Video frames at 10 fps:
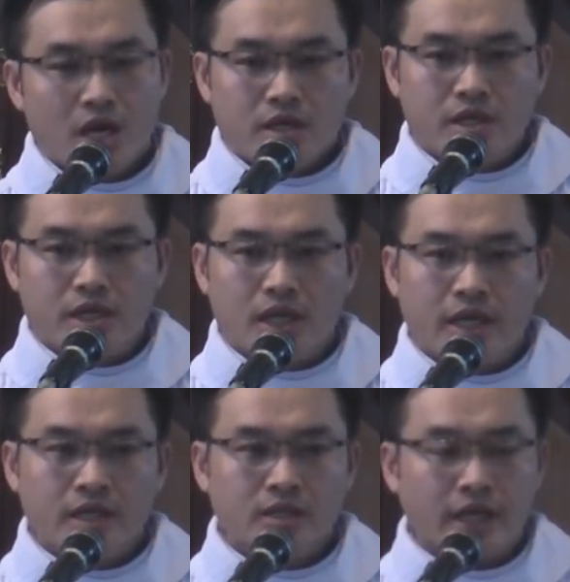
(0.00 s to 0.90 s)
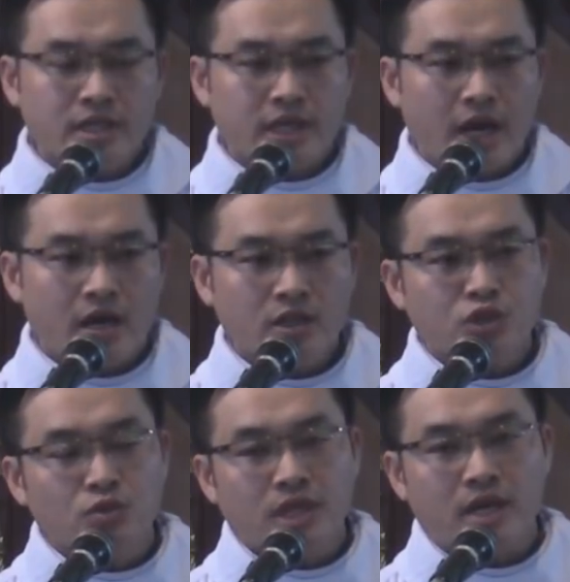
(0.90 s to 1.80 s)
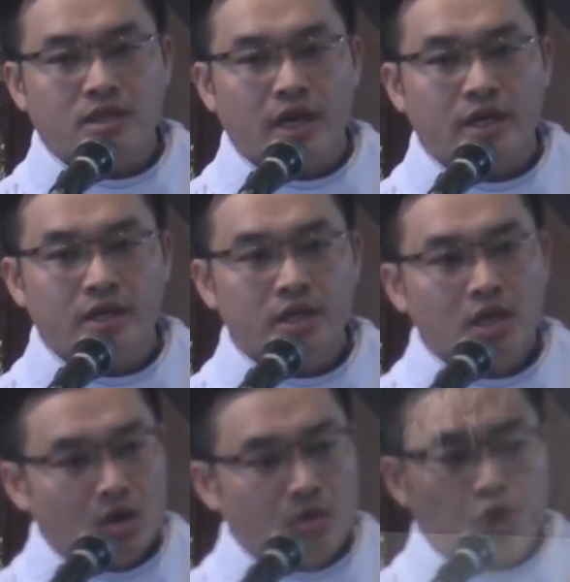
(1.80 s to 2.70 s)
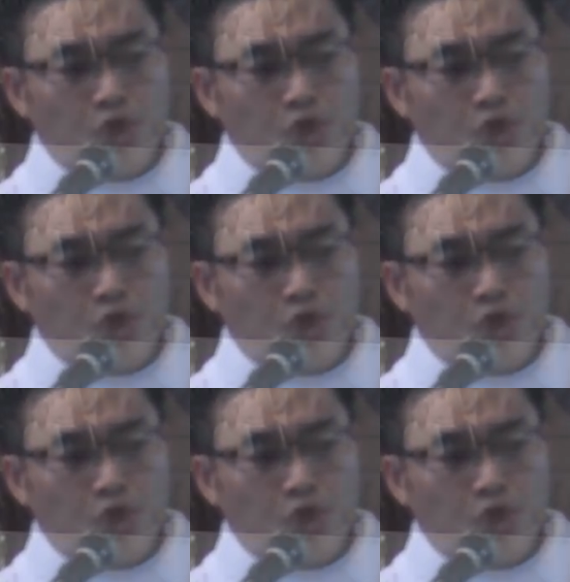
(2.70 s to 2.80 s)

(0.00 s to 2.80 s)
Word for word: Nhìn lên thánh giá chúng ta thấy một